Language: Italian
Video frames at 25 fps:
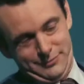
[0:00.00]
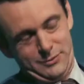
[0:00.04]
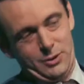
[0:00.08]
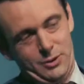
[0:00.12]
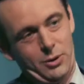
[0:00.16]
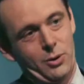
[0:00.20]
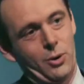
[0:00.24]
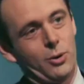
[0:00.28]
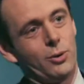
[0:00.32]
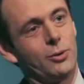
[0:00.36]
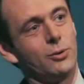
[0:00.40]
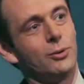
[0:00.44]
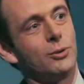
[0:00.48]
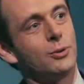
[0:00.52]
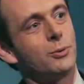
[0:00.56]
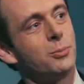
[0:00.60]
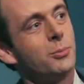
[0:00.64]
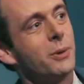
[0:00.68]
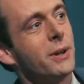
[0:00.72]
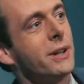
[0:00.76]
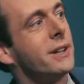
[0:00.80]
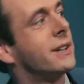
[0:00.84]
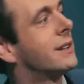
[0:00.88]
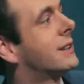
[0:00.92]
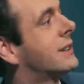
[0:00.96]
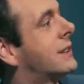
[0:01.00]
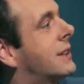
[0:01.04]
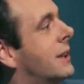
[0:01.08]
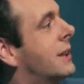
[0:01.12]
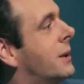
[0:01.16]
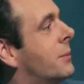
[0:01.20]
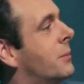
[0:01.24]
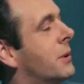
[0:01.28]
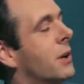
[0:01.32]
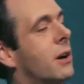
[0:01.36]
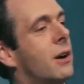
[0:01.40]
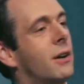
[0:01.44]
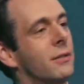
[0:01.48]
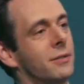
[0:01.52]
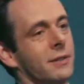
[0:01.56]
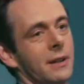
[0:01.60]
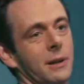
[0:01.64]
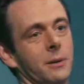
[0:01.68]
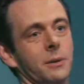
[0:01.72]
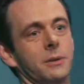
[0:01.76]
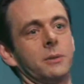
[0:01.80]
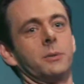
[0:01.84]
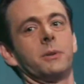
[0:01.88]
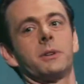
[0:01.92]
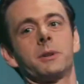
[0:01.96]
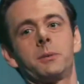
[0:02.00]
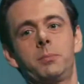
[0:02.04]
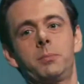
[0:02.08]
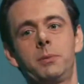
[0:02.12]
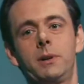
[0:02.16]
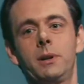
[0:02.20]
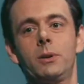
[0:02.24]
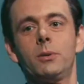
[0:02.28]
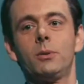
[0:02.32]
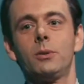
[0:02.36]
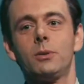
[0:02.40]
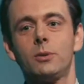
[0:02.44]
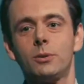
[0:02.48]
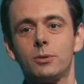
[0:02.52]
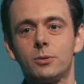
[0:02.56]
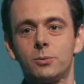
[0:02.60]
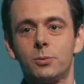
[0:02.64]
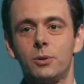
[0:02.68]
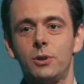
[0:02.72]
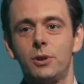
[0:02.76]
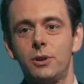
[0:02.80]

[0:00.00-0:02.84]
loro? Bella domanda, avrei bisogno di almeno mezz'ora